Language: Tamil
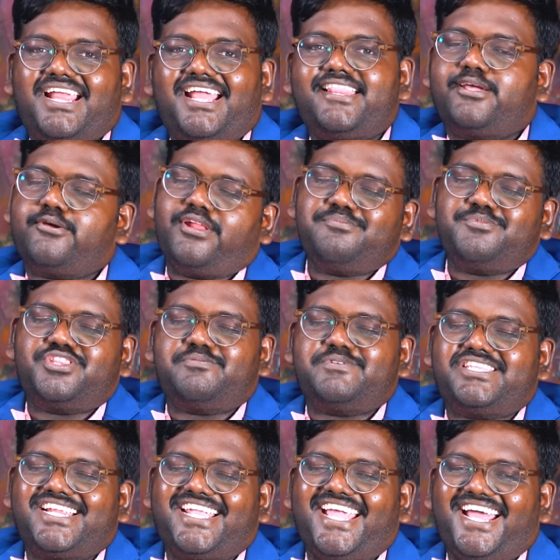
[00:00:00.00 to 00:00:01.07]
மரியாதைக்குரிய மூத்த
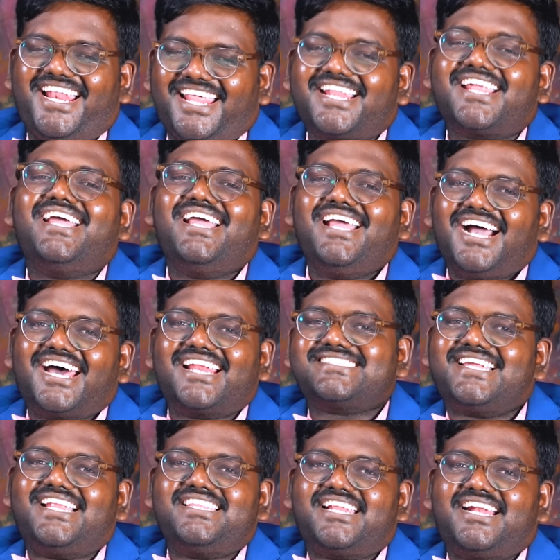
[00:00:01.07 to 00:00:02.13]
பத்திரிகையாளர்
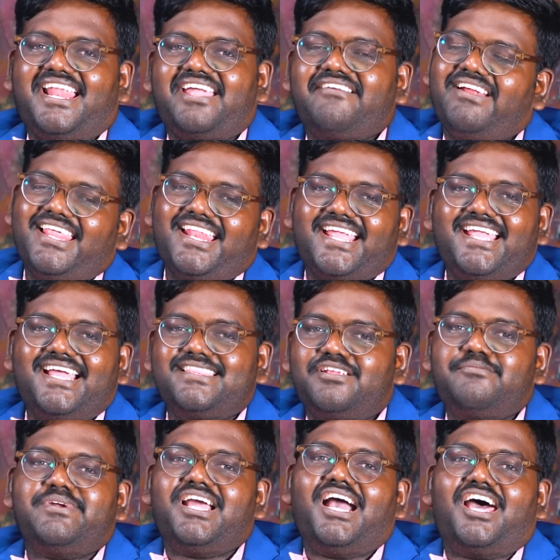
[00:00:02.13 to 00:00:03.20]
அரசியல் திறனாய்வாளர் ஐயா
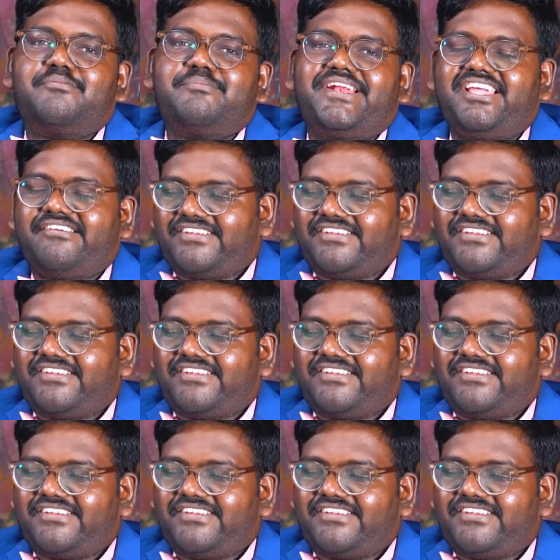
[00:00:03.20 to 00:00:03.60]
தர்மிக ஆர்மணி